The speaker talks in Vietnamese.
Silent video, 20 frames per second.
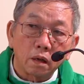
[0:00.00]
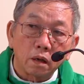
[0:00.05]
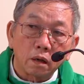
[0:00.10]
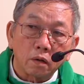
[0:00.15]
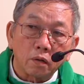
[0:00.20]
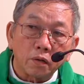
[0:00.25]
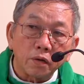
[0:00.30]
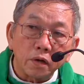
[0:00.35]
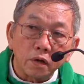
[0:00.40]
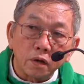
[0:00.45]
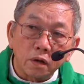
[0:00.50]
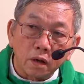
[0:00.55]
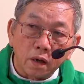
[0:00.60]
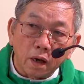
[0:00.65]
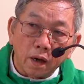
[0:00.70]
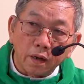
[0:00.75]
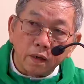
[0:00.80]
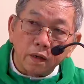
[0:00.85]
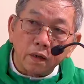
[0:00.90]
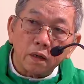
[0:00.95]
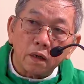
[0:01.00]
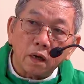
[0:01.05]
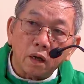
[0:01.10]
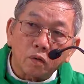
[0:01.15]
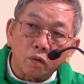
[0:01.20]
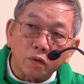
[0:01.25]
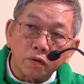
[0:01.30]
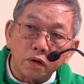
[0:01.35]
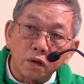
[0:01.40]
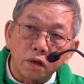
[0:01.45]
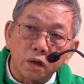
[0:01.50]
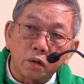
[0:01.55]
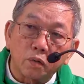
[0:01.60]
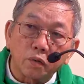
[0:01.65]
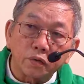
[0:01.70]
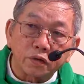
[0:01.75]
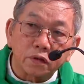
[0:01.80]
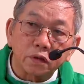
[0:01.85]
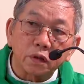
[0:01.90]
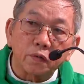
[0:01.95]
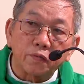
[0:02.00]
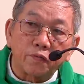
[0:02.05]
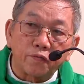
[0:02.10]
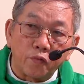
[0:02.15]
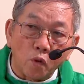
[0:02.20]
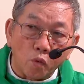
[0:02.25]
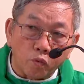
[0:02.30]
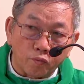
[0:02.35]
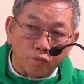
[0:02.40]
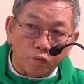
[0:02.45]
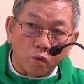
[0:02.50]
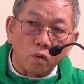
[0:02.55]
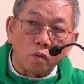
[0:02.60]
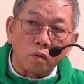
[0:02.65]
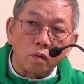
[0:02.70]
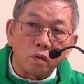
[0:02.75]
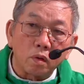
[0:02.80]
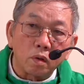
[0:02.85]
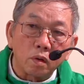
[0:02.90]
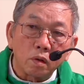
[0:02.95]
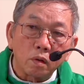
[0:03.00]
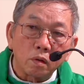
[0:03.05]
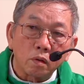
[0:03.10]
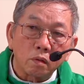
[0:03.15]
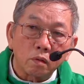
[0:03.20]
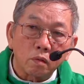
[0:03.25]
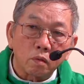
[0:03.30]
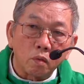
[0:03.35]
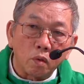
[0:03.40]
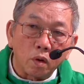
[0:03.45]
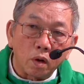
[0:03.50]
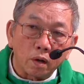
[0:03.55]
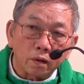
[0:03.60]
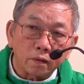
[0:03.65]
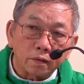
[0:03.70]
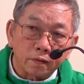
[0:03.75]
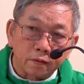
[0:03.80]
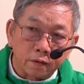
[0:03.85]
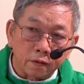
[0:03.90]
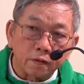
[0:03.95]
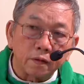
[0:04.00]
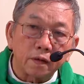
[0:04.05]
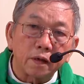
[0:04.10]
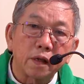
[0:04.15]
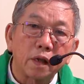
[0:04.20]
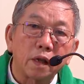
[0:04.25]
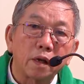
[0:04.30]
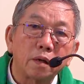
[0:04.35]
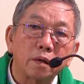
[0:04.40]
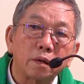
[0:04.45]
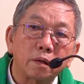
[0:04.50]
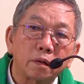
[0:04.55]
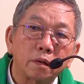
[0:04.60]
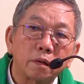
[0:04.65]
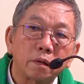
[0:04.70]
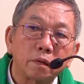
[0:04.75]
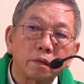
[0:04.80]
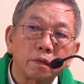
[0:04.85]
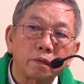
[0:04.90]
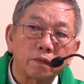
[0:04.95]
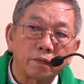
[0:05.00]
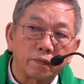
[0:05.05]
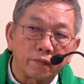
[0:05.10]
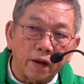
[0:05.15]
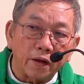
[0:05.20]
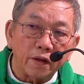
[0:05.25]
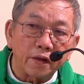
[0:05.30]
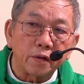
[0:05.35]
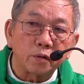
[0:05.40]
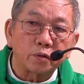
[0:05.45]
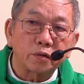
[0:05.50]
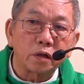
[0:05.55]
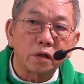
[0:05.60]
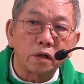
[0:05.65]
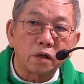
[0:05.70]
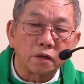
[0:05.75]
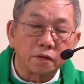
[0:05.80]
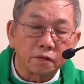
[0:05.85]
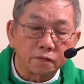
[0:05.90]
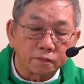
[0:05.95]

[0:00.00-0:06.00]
Con đường ấy là con đường của sự phục vụ, của tự hiến và yêu thương.